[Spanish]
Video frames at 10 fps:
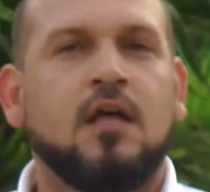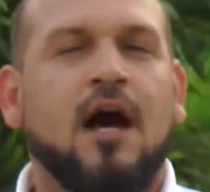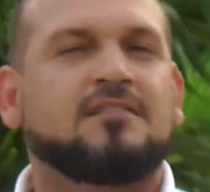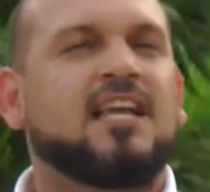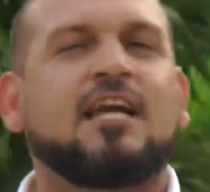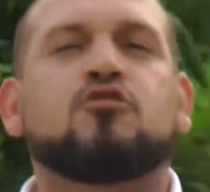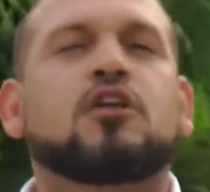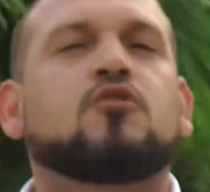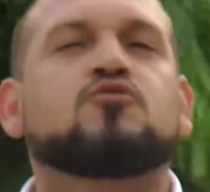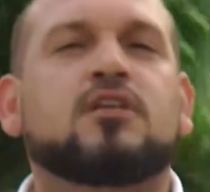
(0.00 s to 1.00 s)
Así que no te
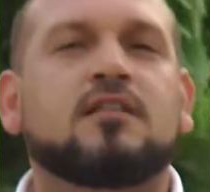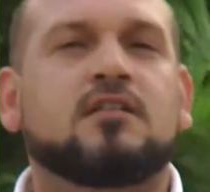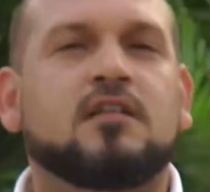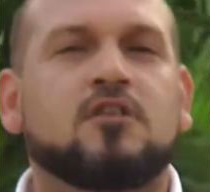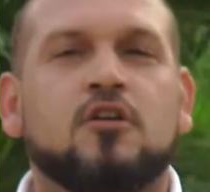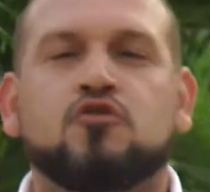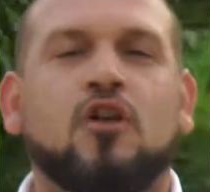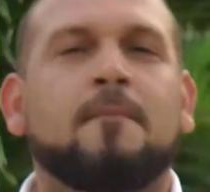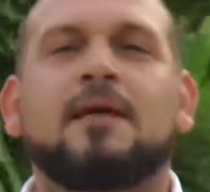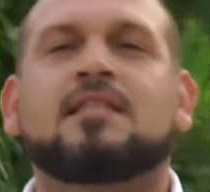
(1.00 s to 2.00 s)
concentres
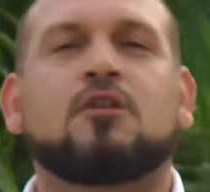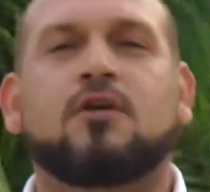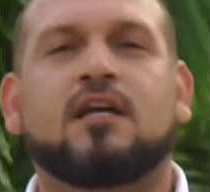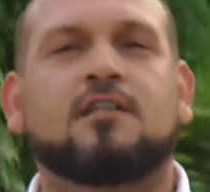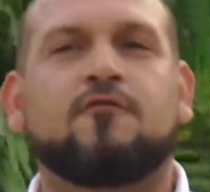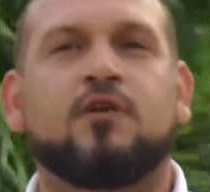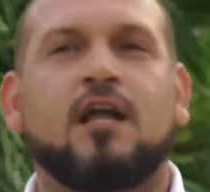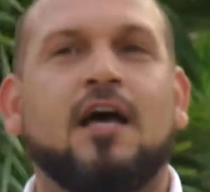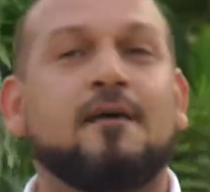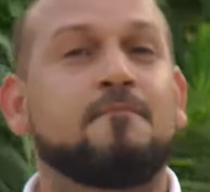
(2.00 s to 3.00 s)
solamente en lo que está
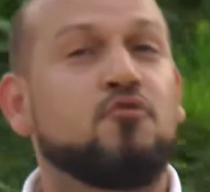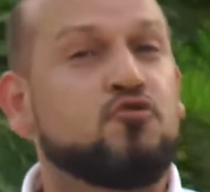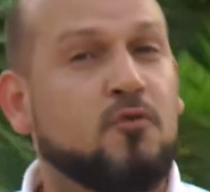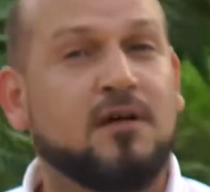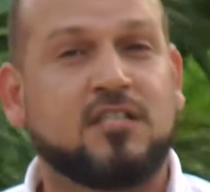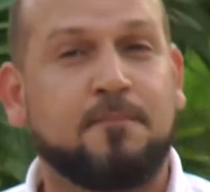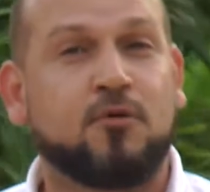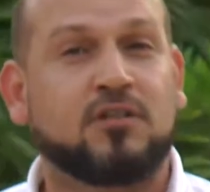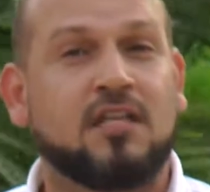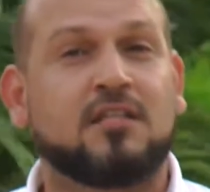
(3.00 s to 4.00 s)
afuera, es mucho más
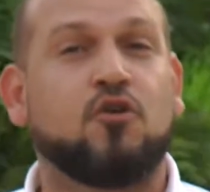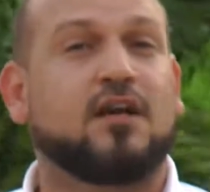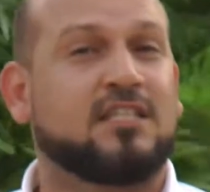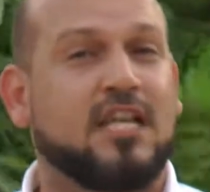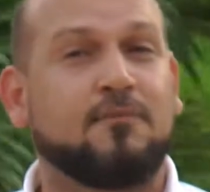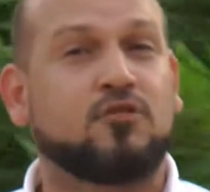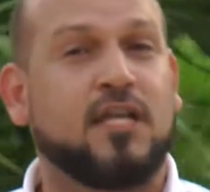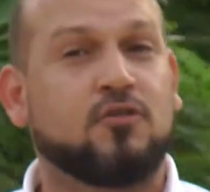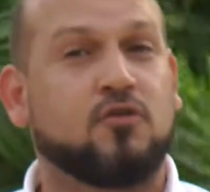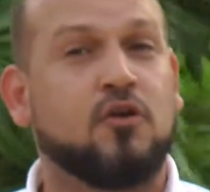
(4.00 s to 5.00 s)
importante lo que tenemos
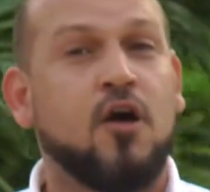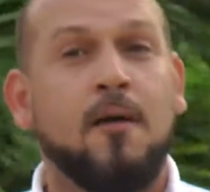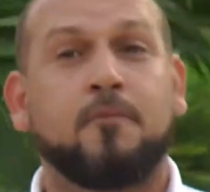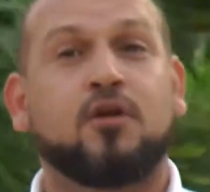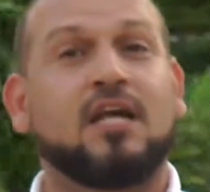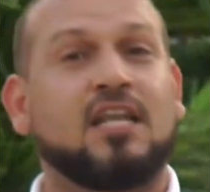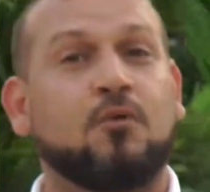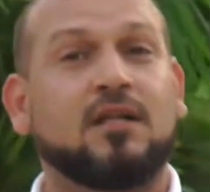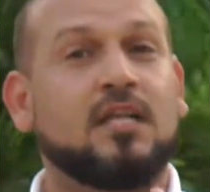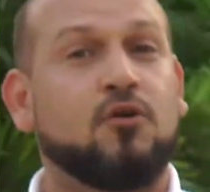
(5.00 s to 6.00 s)
dentro, porque
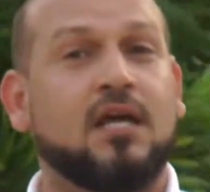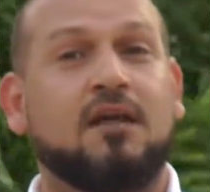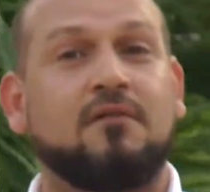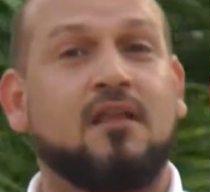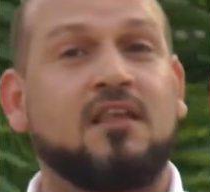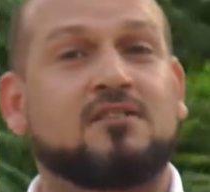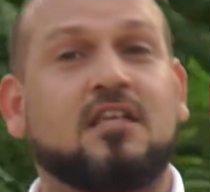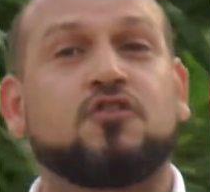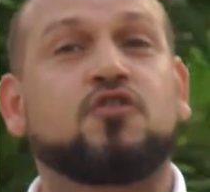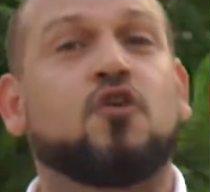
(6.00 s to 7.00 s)
recuerda lo que la Biblia dice,
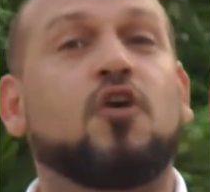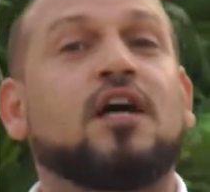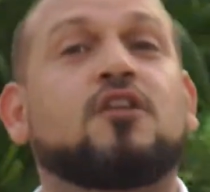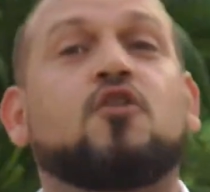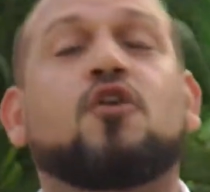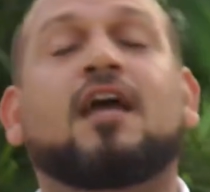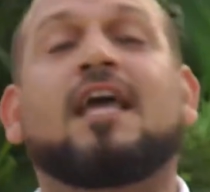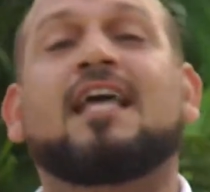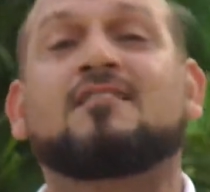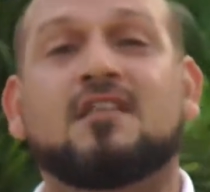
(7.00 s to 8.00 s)
no es lo
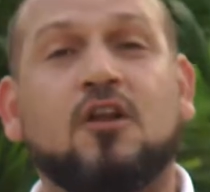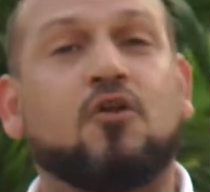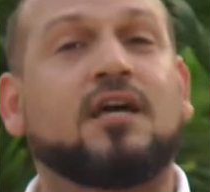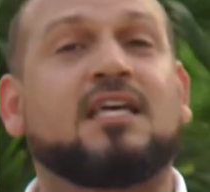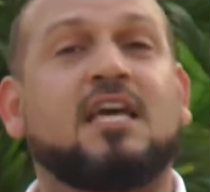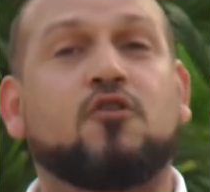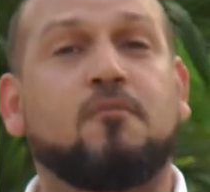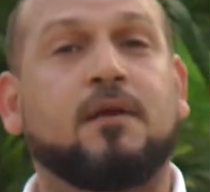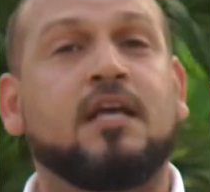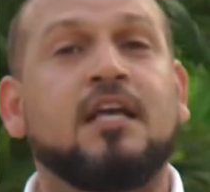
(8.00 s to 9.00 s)
que entra lo que daña al
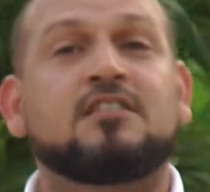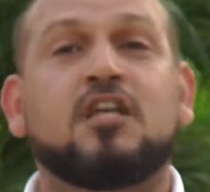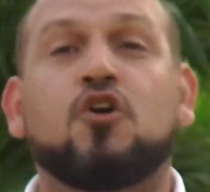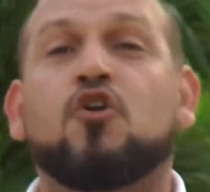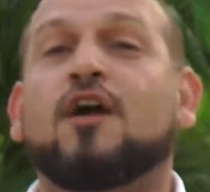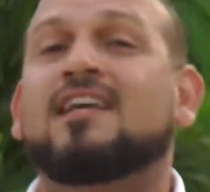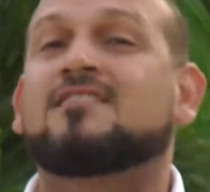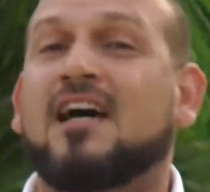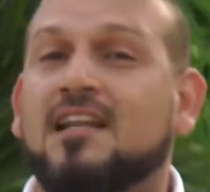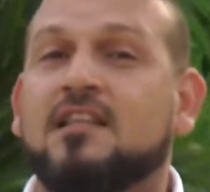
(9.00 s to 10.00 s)
hombre, sino lo que
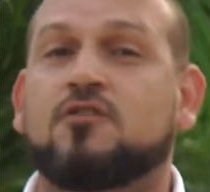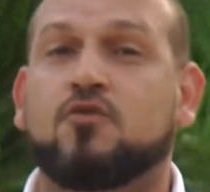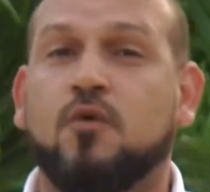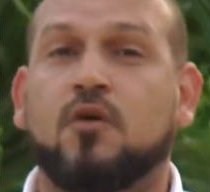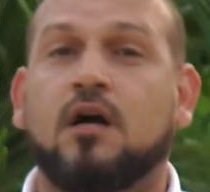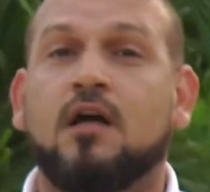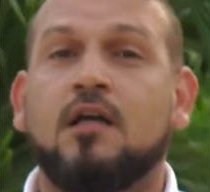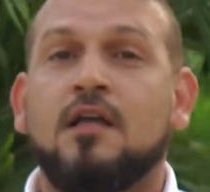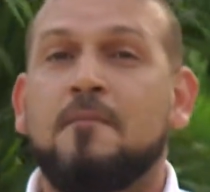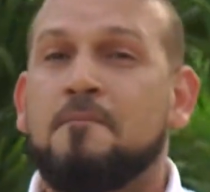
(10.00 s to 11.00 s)
sale de tu boca.
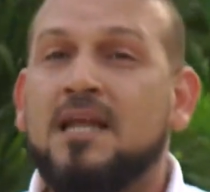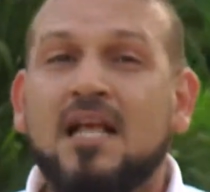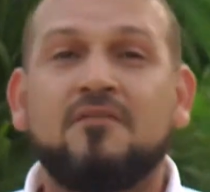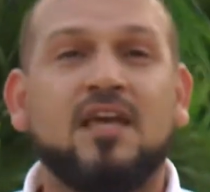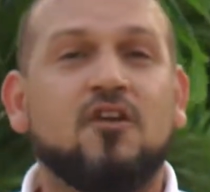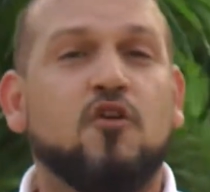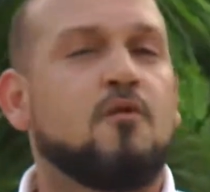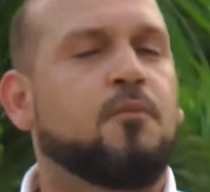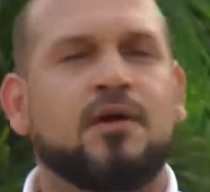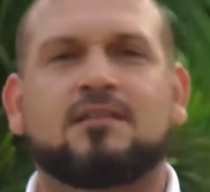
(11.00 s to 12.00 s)
Mira bien
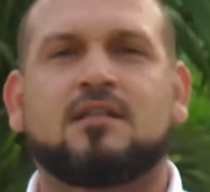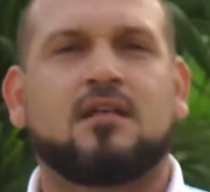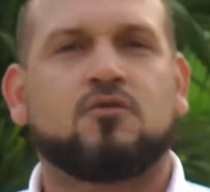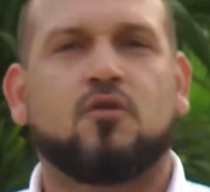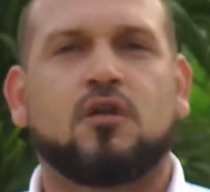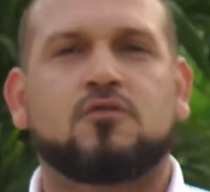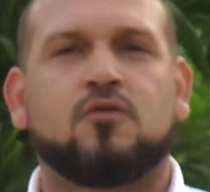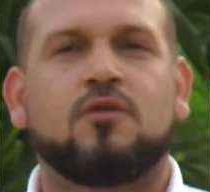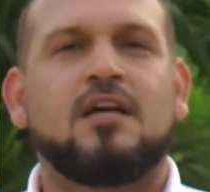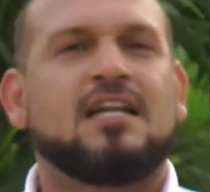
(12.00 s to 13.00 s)
cómo puedes tratar tu
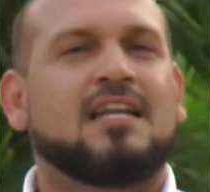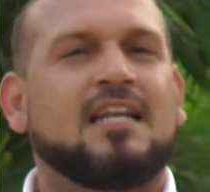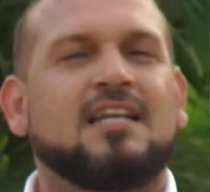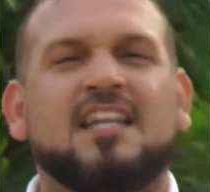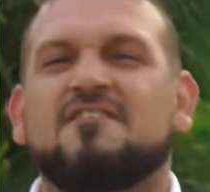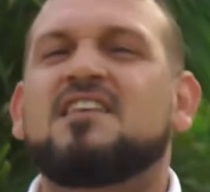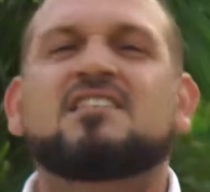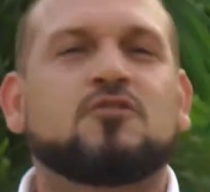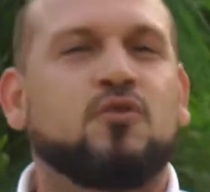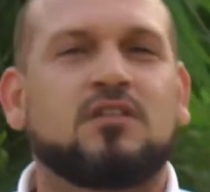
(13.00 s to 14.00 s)
corazón.
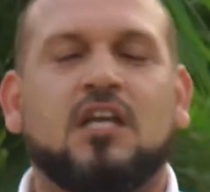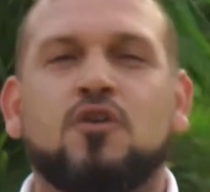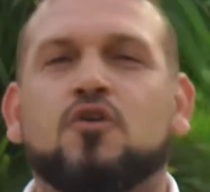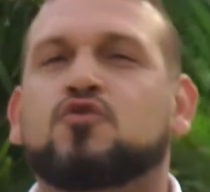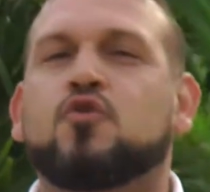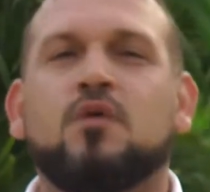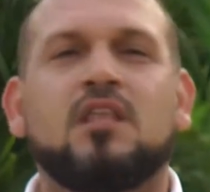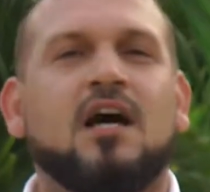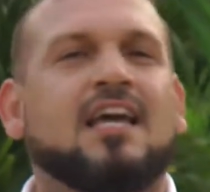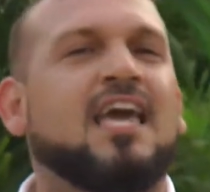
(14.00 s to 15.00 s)
revisa tu interior, tu
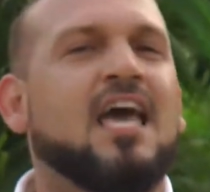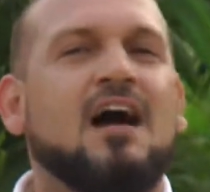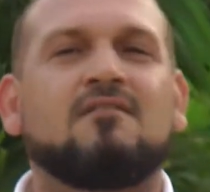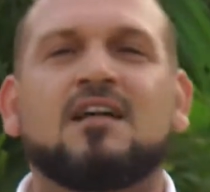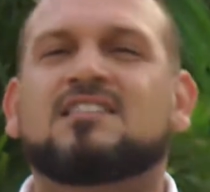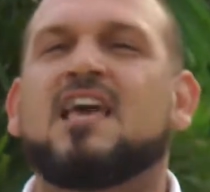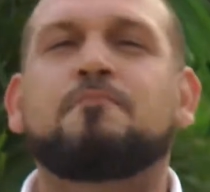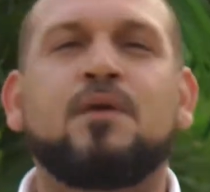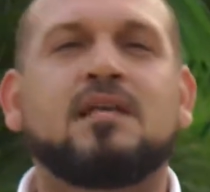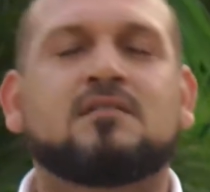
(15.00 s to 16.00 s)
vida, qué hablas, qué
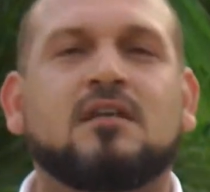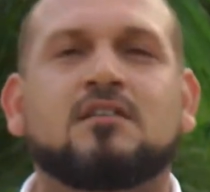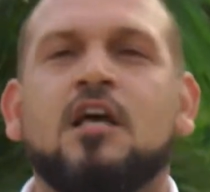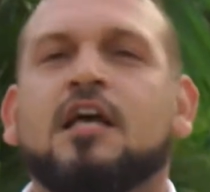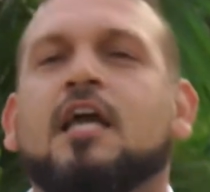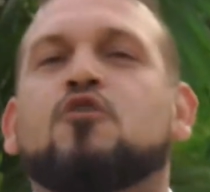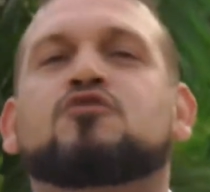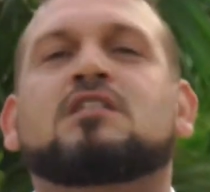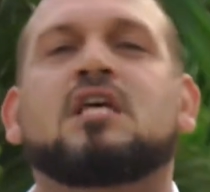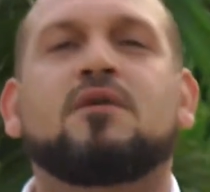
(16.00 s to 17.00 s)
piensas, qué
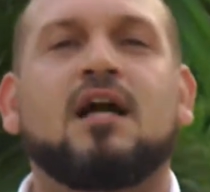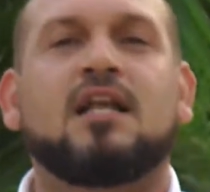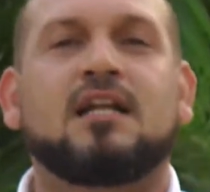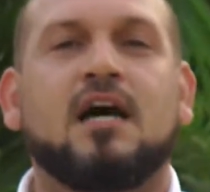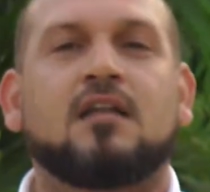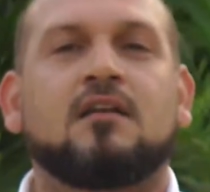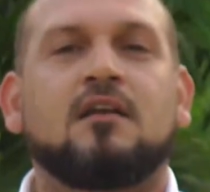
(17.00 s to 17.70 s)
cosas debes alegrar